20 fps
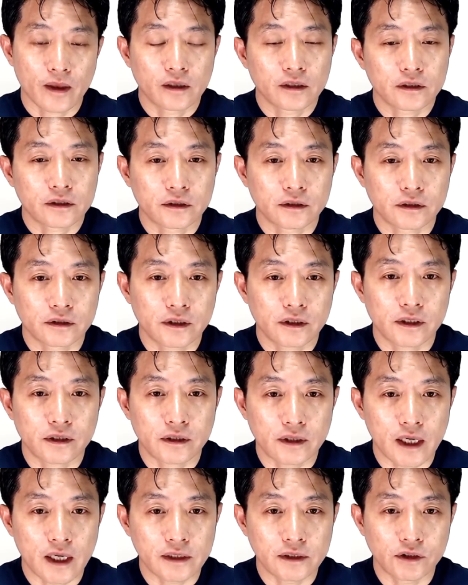그
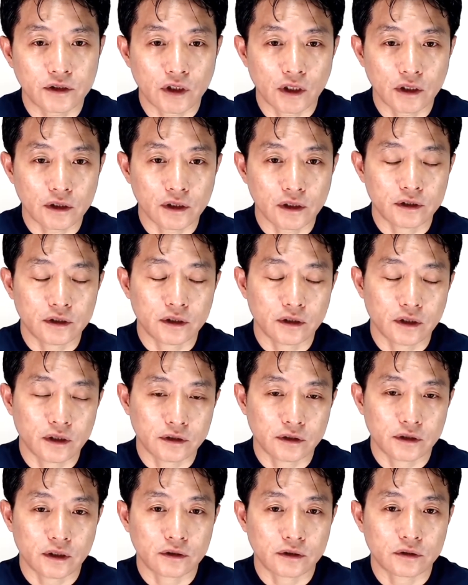타시켄트
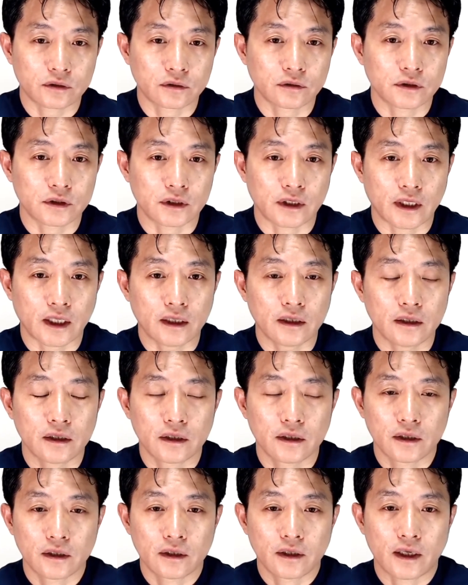인터내셔널 스쿨이나
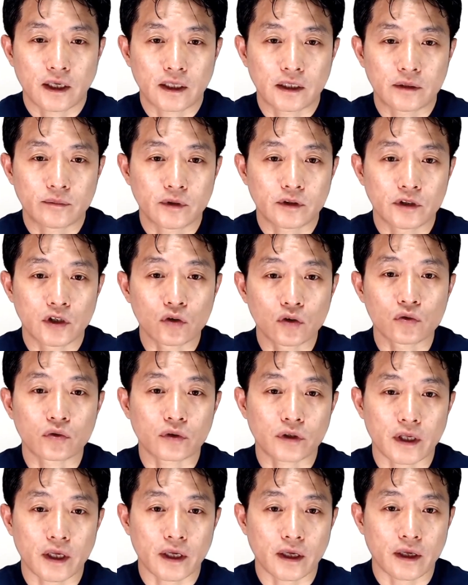아니면
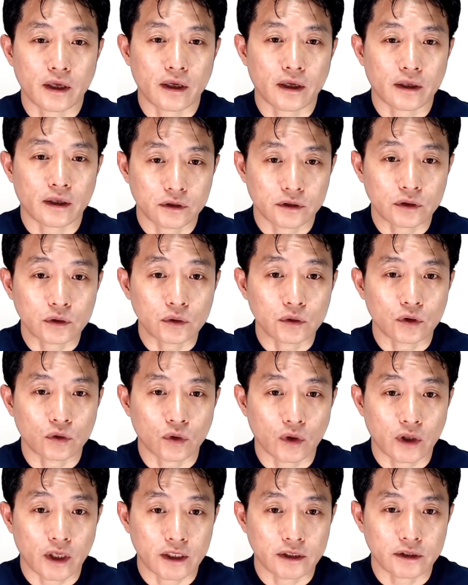영국계 스쿨이 또
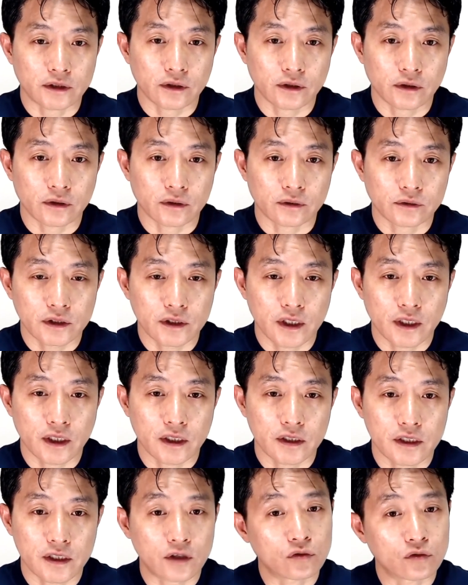하나 있어요.
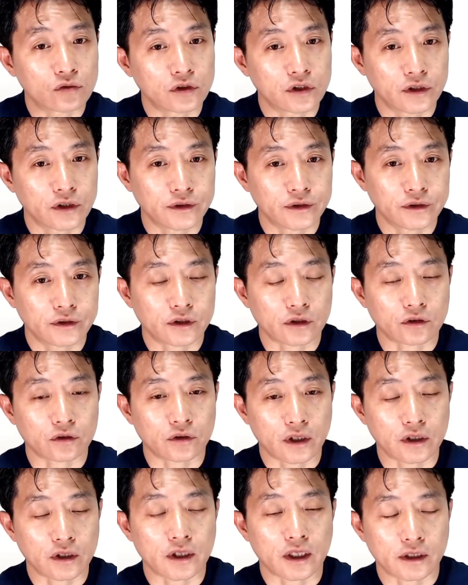생긴 지 한 6년 정도
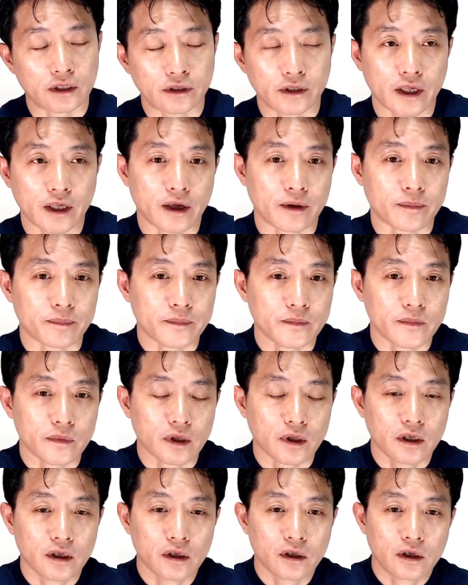된 것 같은데
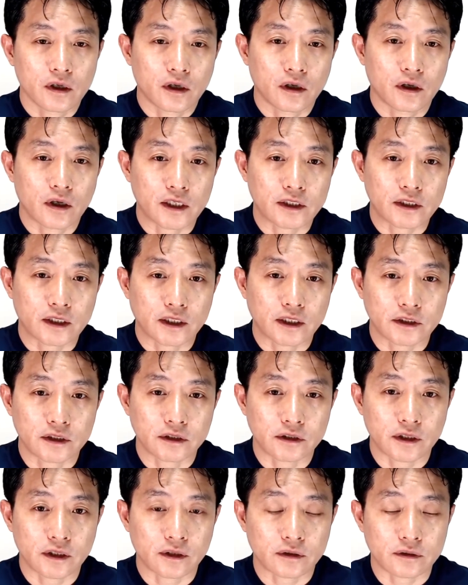어, 아직까지
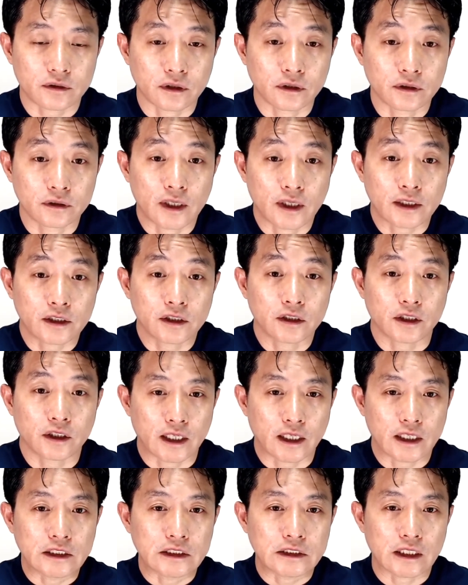이제 전 학년이 다
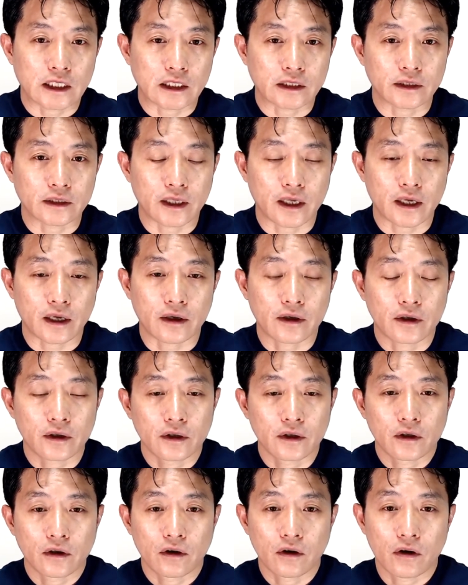있진 않은데
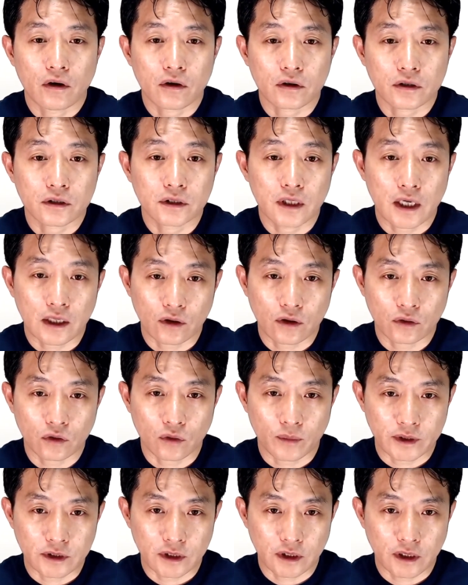어, 그 학교도
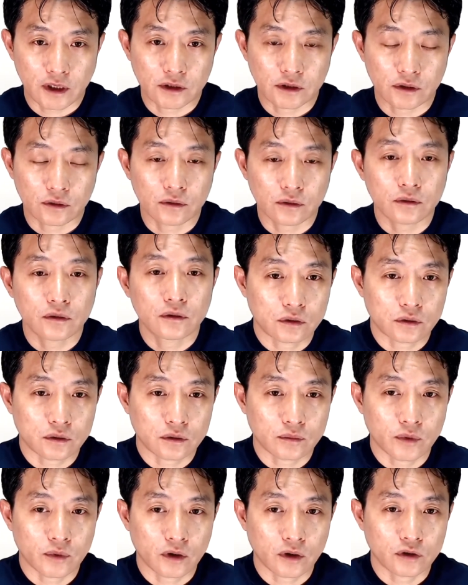마찬가지로
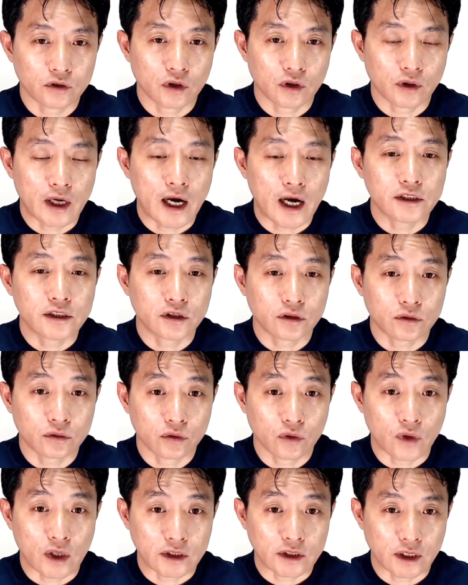뭐라고 하죠
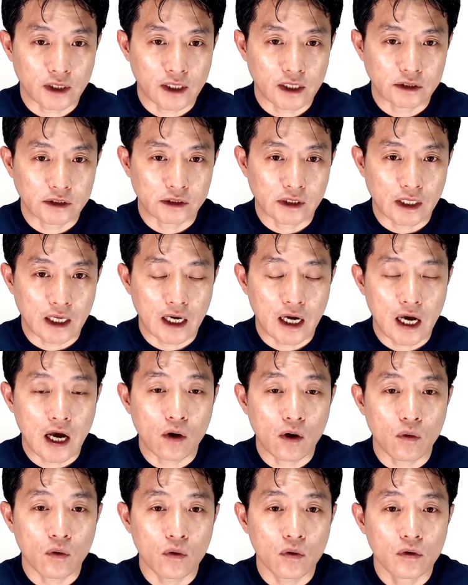하이스쿨 과정까지 다
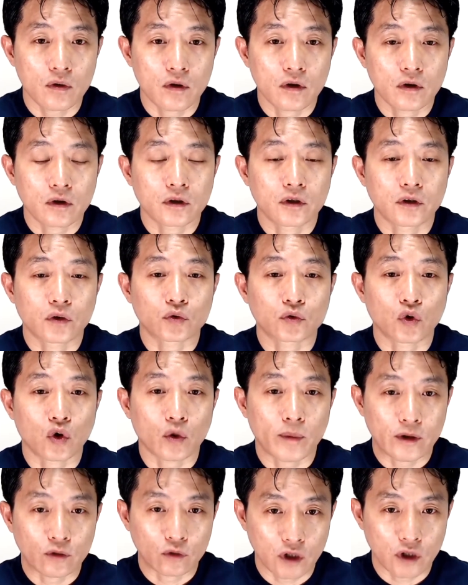하고 그리고
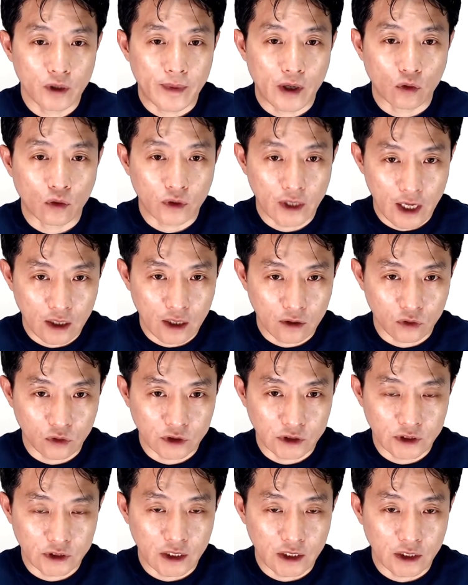졸업한 후에 바로 대학으로
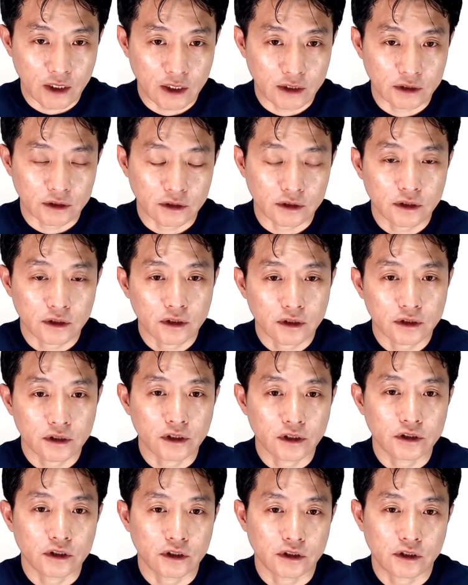진학을 하는
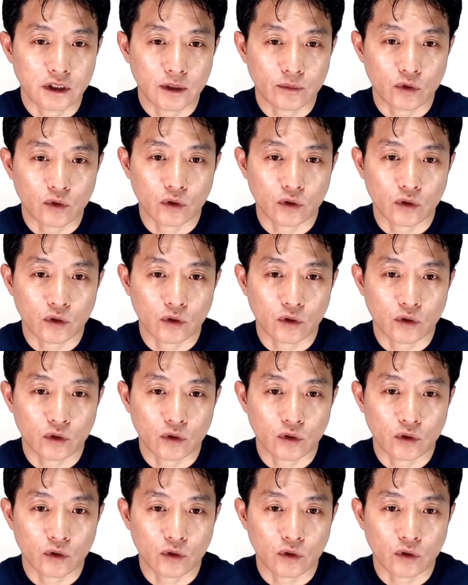그런 시스템으로